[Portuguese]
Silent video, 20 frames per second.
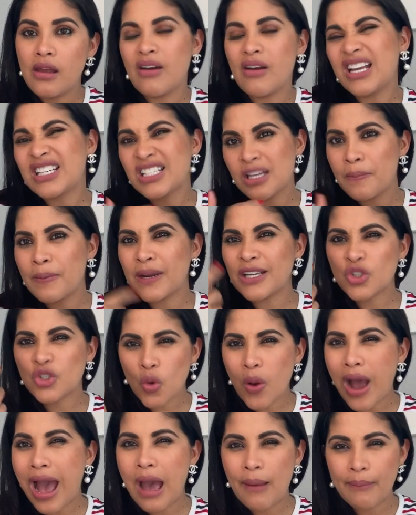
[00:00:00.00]
Acho que para
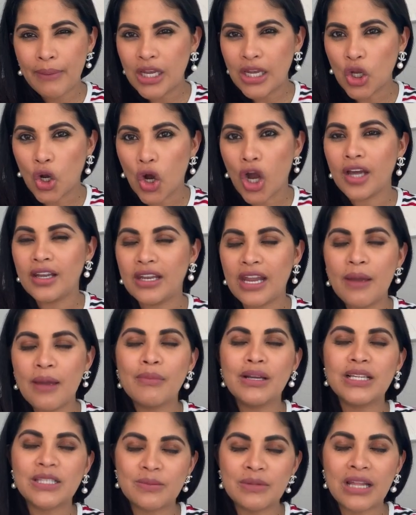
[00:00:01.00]
soar melhor, né?
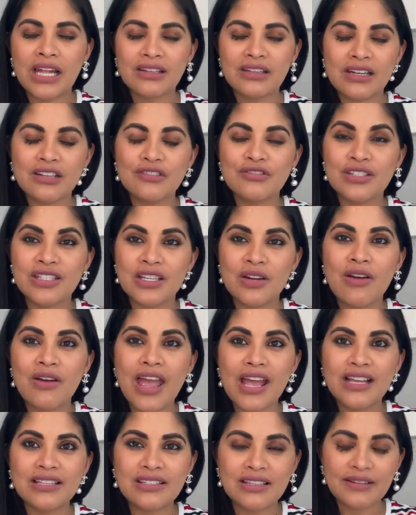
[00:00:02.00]
Mas na tradução
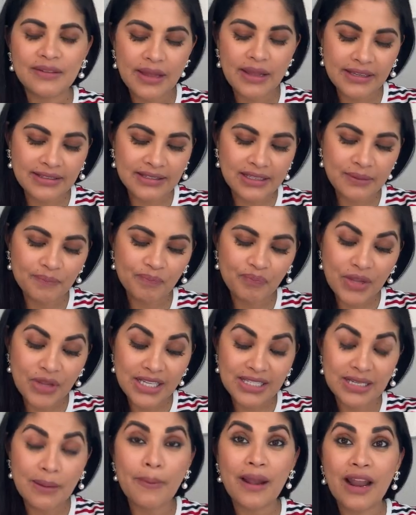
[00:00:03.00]
é essa essa
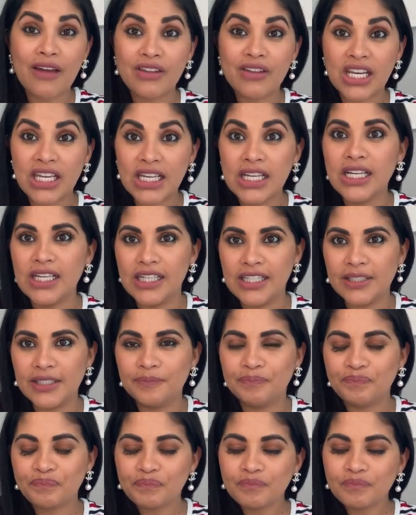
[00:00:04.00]
essa é palavra que ganha.